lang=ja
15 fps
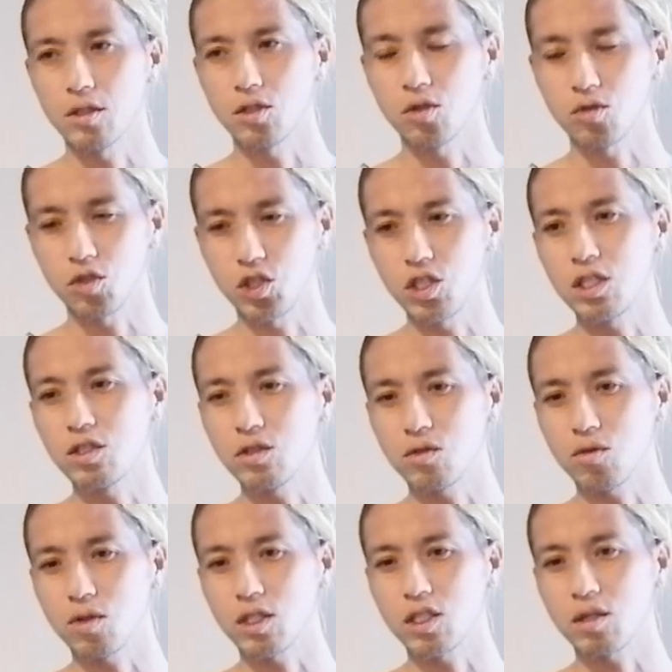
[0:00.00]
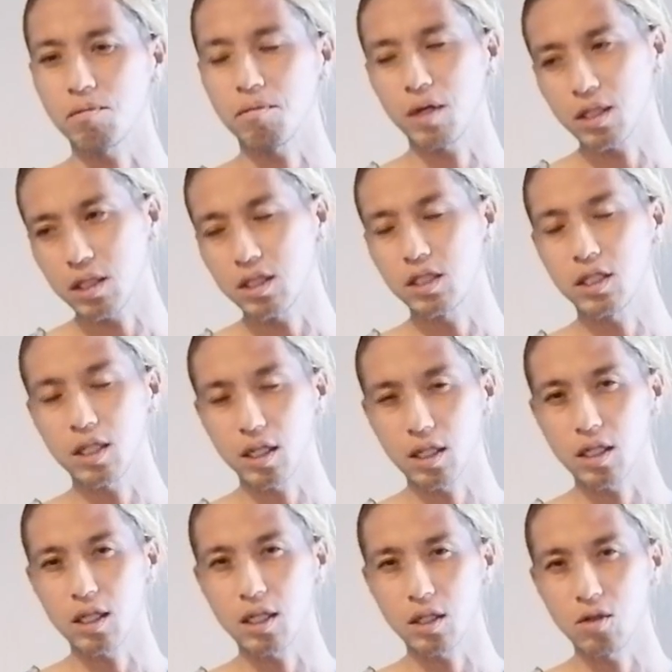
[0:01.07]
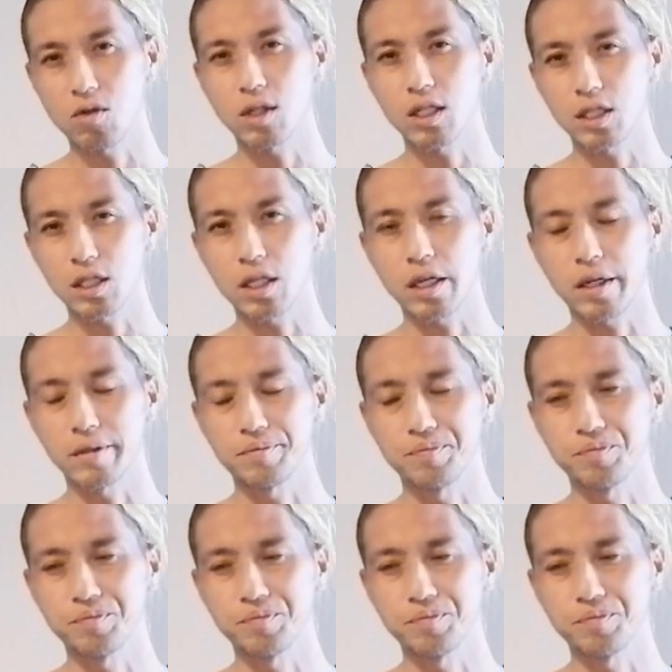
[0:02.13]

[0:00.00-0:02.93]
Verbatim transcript: そのシーズン逃したらまた時間かかるわけじゃない。